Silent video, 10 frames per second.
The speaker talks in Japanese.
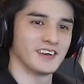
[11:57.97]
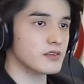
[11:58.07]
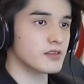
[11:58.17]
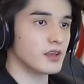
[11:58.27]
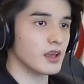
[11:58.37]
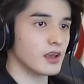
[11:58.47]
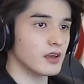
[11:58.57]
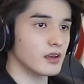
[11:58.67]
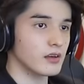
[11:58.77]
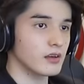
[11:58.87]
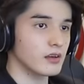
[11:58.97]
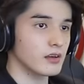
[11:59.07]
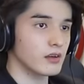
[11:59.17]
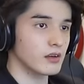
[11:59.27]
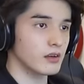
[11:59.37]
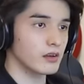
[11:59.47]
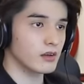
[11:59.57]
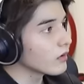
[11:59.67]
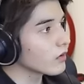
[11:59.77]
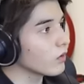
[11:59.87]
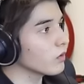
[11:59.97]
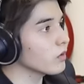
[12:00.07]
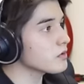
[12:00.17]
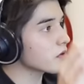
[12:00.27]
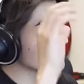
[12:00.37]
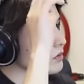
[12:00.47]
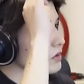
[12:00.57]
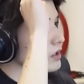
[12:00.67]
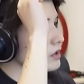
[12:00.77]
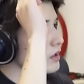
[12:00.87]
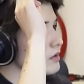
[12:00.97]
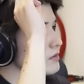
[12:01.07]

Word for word: 次高校生の時、男